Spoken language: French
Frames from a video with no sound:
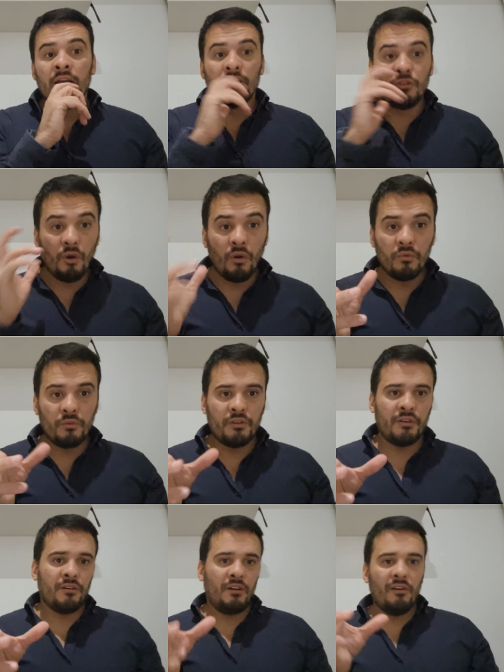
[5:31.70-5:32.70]

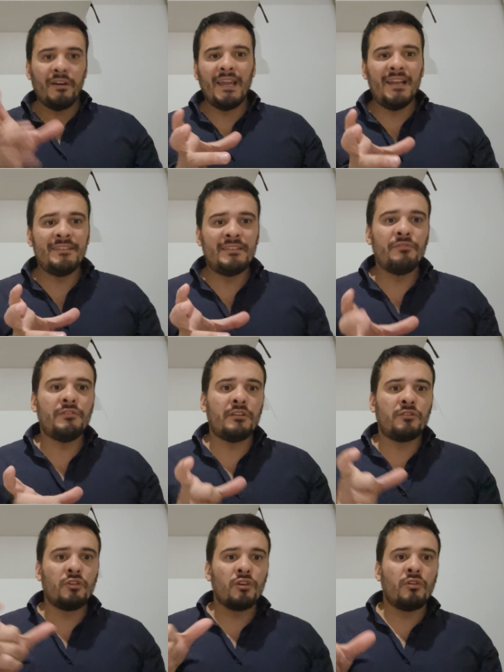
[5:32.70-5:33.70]
Donc, en réalité, vous
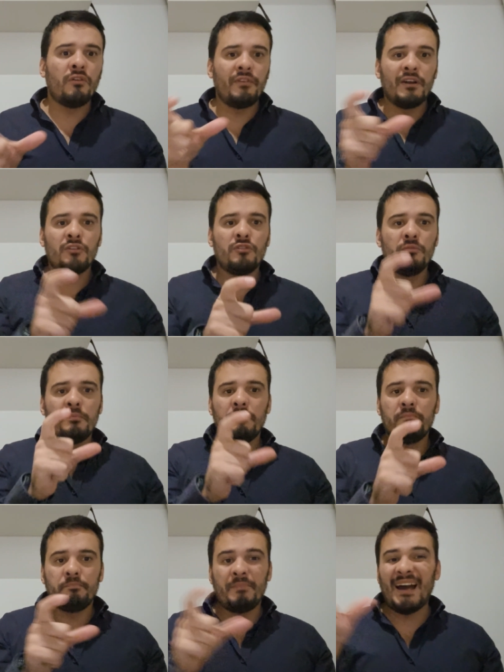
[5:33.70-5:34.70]
n'êtes que convaincu
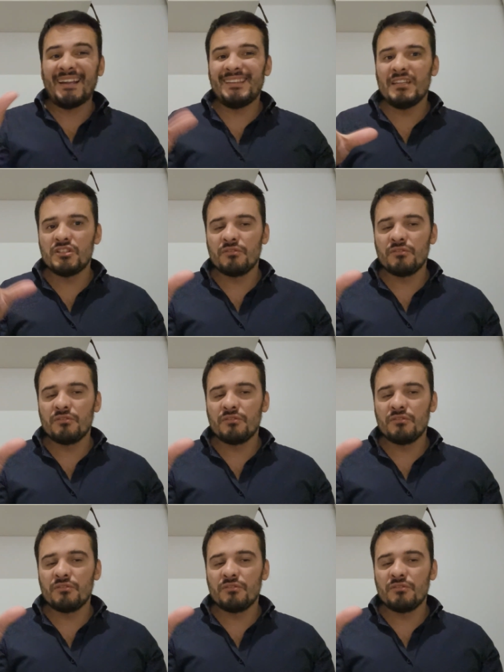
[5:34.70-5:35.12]
par des...